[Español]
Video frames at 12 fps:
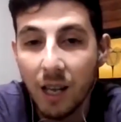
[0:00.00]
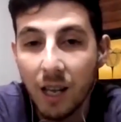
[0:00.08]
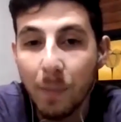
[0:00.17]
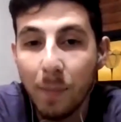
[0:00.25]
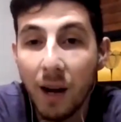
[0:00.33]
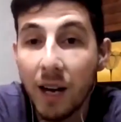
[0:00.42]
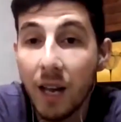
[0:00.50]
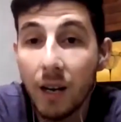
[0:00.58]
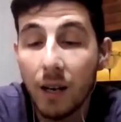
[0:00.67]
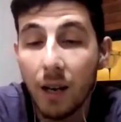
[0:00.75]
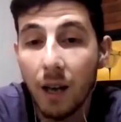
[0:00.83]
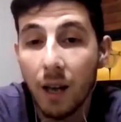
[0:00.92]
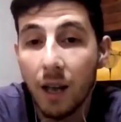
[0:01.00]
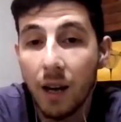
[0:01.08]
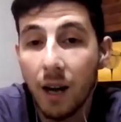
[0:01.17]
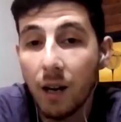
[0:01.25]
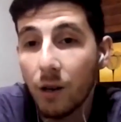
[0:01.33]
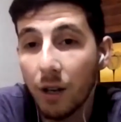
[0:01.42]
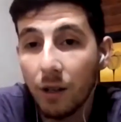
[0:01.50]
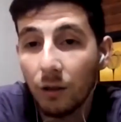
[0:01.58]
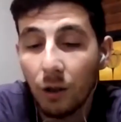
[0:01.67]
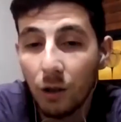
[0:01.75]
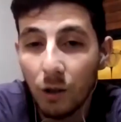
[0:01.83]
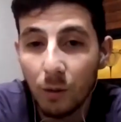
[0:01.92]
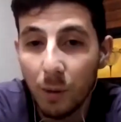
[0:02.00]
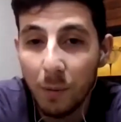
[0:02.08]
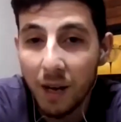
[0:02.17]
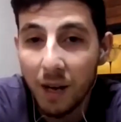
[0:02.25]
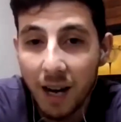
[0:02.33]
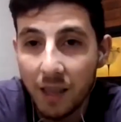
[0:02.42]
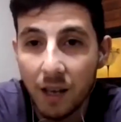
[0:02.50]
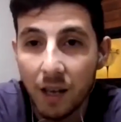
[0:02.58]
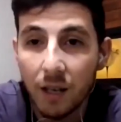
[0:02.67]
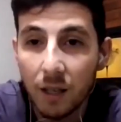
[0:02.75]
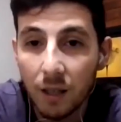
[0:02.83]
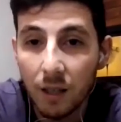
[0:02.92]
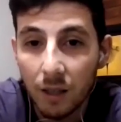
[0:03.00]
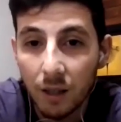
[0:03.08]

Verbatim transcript: y, planear eh, en algo que no tocó vivir a nadie.